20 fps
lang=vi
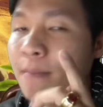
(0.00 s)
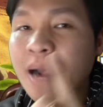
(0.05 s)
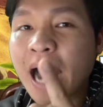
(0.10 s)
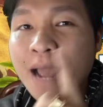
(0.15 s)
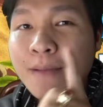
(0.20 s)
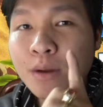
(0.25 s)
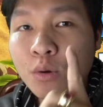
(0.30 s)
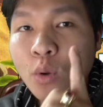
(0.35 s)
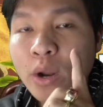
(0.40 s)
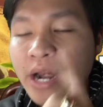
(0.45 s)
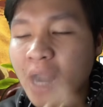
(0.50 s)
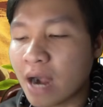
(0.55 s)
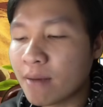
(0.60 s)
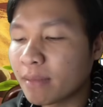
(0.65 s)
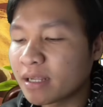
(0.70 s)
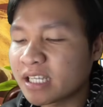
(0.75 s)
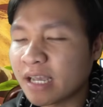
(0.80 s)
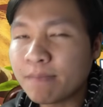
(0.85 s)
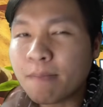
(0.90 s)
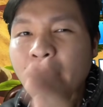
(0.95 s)
hôm nay mình quyết định
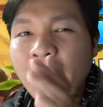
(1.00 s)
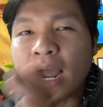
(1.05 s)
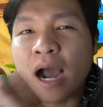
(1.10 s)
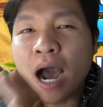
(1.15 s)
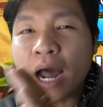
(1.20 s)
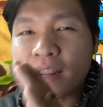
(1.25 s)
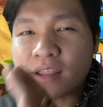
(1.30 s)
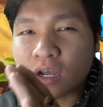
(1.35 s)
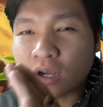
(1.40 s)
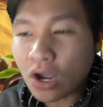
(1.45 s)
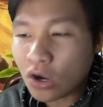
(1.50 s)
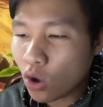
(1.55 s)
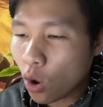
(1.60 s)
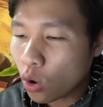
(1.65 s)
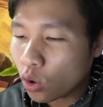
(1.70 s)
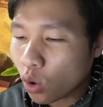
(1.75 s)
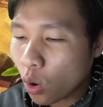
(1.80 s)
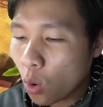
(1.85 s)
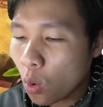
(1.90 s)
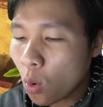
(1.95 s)
mình sẽ bắt hết những cái
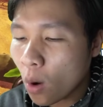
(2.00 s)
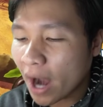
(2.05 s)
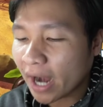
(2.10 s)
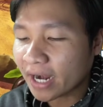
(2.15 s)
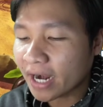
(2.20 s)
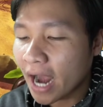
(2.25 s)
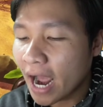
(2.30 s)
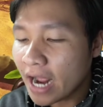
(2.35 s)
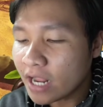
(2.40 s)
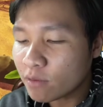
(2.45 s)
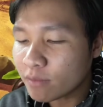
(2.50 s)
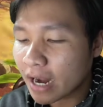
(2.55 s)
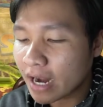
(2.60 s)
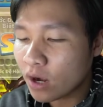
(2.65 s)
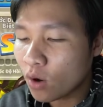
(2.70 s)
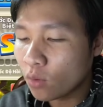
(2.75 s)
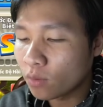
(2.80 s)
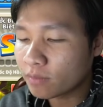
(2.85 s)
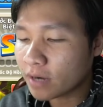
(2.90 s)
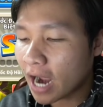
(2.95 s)
con cua hoàng đế trong đây
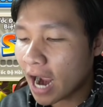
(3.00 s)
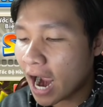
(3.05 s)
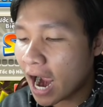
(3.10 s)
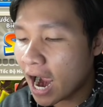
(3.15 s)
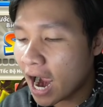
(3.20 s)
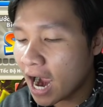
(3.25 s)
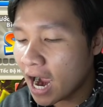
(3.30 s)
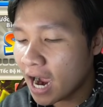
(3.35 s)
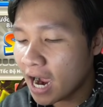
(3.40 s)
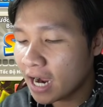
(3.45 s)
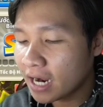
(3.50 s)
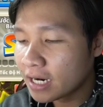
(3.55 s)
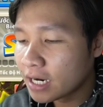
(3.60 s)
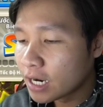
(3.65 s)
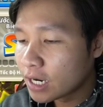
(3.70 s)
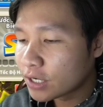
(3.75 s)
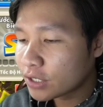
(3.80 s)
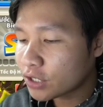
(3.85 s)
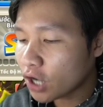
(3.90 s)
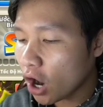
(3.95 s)
luôn đó
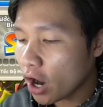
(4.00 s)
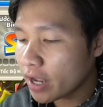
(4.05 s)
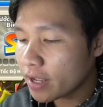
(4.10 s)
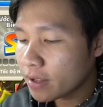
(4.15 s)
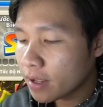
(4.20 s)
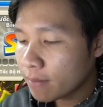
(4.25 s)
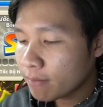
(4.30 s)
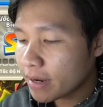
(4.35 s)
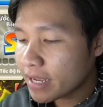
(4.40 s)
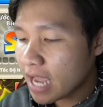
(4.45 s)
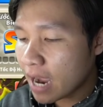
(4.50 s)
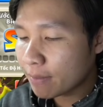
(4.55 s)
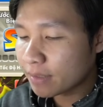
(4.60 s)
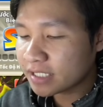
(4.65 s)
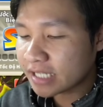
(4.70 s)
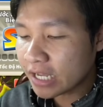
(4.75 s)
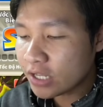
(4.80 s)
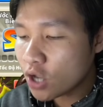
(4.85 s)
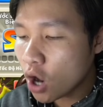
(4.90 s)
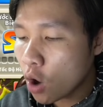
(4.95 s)
rồi bây giờ
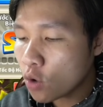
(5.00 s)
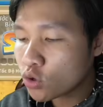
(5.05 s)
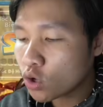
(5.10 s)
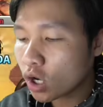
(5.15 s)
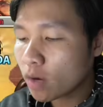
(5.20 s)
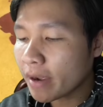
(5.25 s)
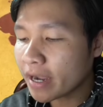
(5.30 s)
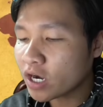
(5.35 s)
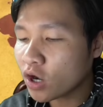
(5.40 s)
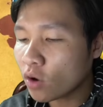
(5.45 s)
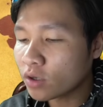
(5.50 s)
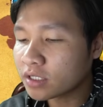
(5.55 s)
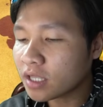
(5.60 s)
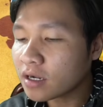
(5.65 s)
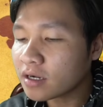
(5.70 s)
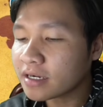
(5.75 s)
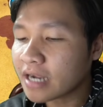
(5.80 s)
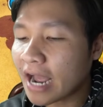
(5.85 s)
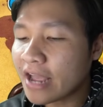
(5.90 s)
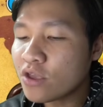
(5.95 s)
mình sẽ vô cho các bạn coi
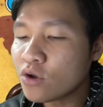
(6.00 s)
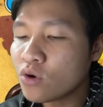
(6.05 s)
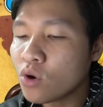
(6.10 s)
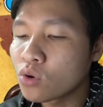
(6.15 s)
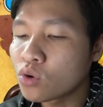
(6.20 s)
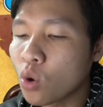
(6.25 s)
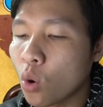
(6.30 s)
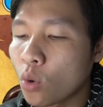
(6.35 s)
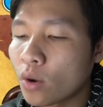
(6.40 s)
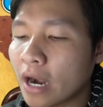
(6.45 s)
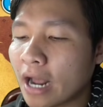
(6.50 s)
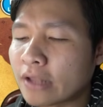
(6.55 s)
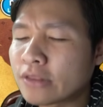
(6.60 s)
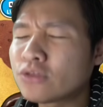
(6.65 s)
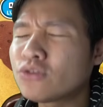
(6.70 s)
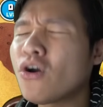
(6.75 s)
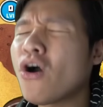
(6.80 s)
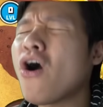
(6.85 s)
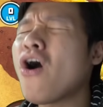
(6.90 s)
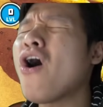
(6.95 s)
tất cả những con cua nè
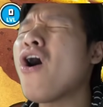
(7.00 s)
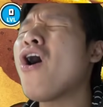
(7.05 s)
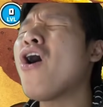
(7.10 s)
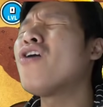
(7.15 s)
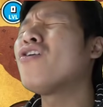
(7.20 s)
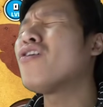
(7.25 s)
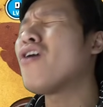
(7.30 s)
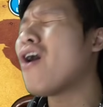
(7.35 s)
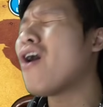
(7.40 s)
cho